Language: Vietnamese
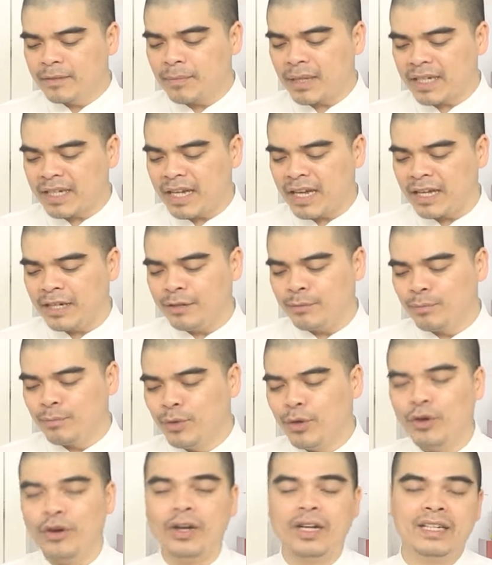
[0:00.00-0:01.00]
bạch đàn,
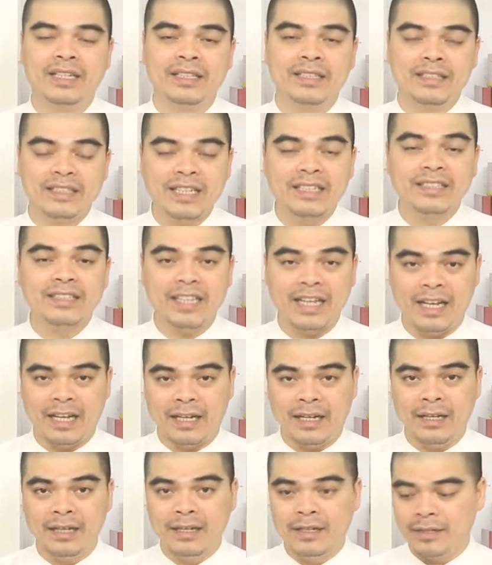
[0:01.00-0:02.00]
bồ hòn, chanh
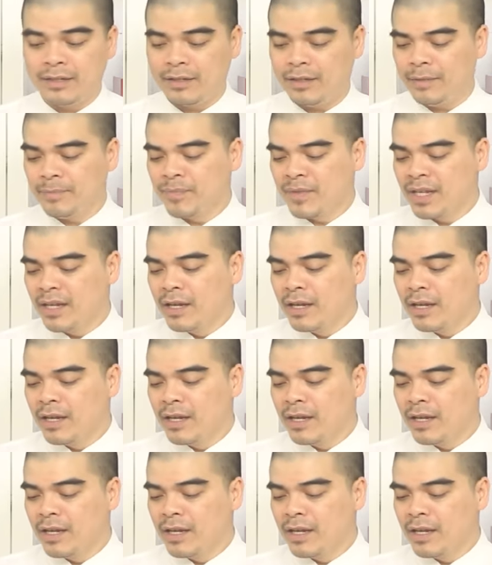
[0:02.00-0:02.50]
xả đó.